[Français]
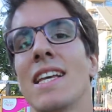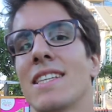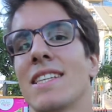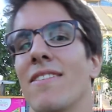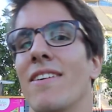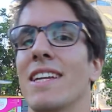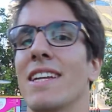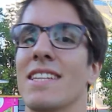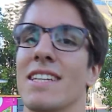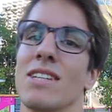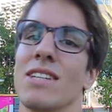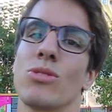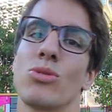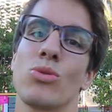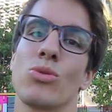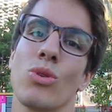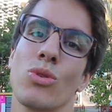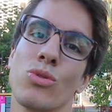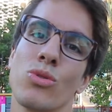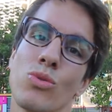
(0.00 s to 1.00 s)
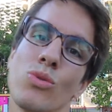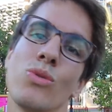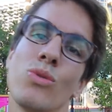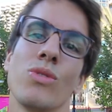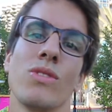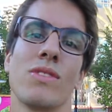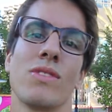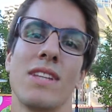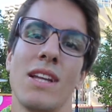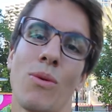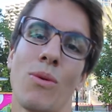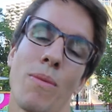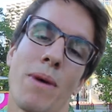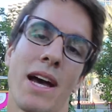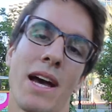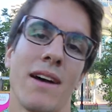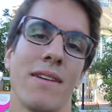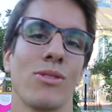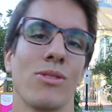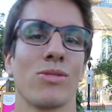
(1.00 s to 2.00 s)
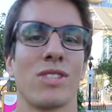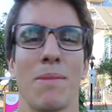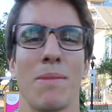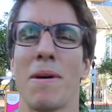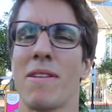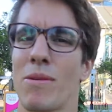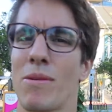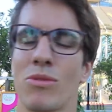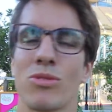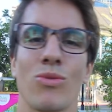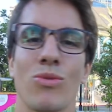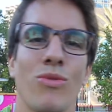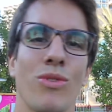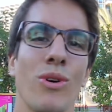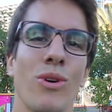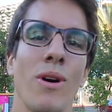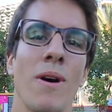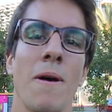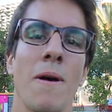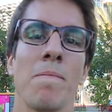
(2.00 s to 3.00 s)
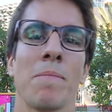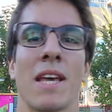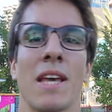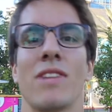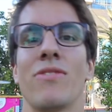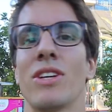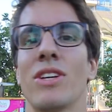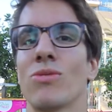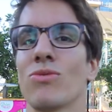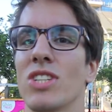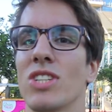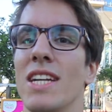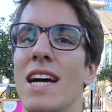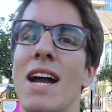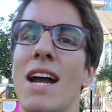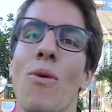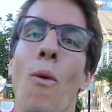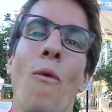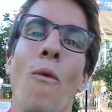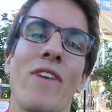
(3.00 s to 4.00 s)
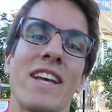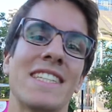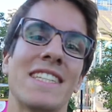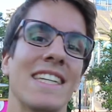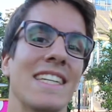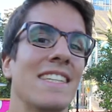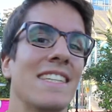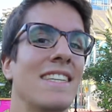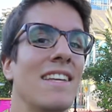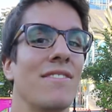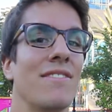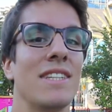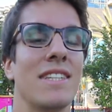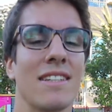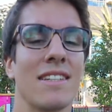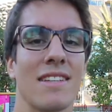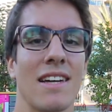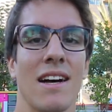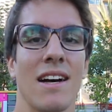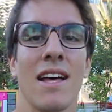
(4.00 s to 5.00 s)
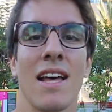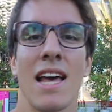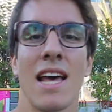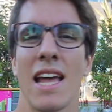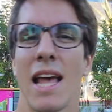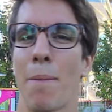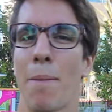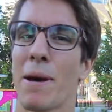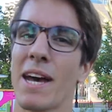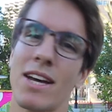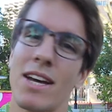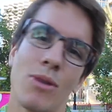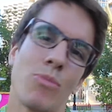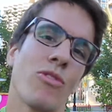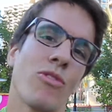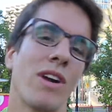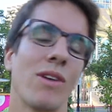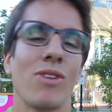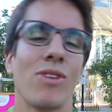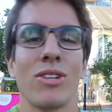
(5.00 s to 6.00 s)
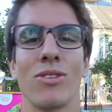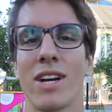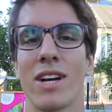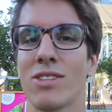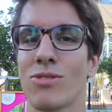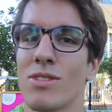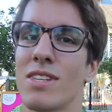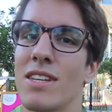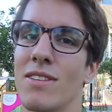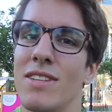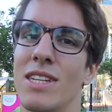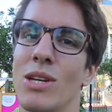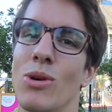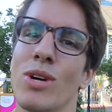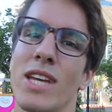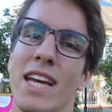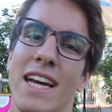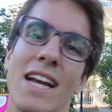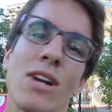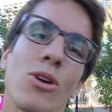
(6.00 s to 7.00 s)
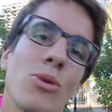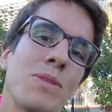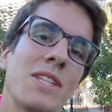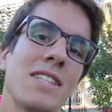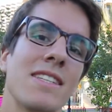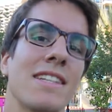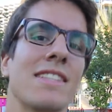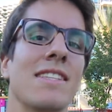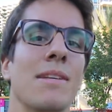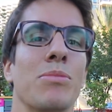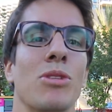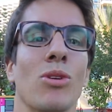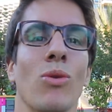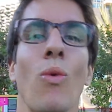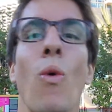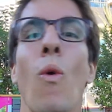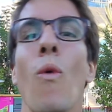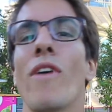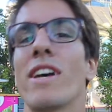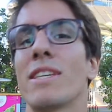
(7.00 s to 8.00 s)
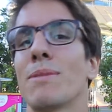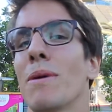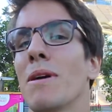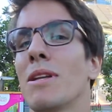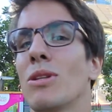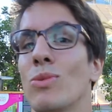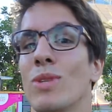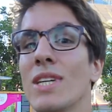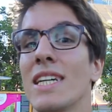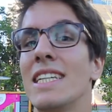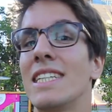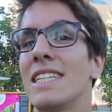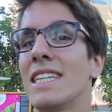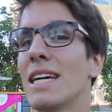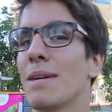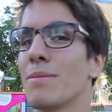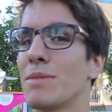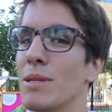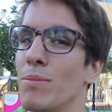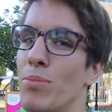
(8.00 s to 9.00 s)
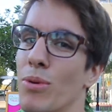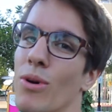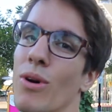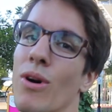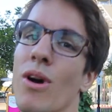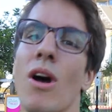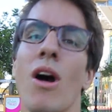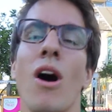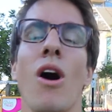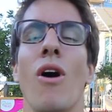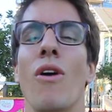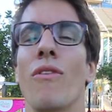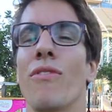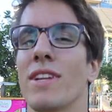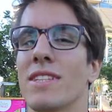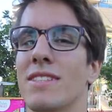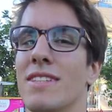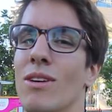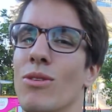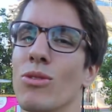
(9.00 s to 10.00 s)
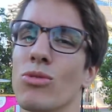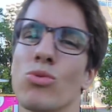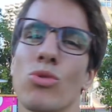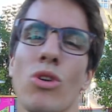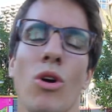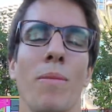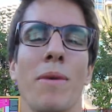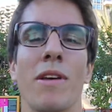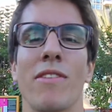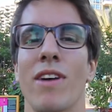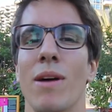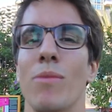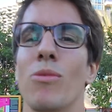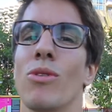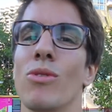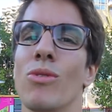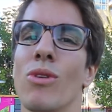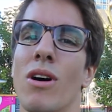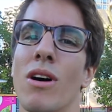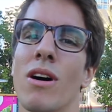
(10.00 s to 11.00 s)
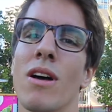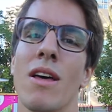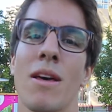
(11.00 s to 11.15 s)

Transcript: ça va être surtout tes lombaires. Donc c'est pas vraiment ce qu'on veut. Et de façon générale, on va essayer d'éviter ça. Et après, comme on va le voir dans le reste de cette vidéo, il y a quelques petites exceptions. On va se permettre de tricher un petit peu en fin de séance ou quand on met vraiment lourd.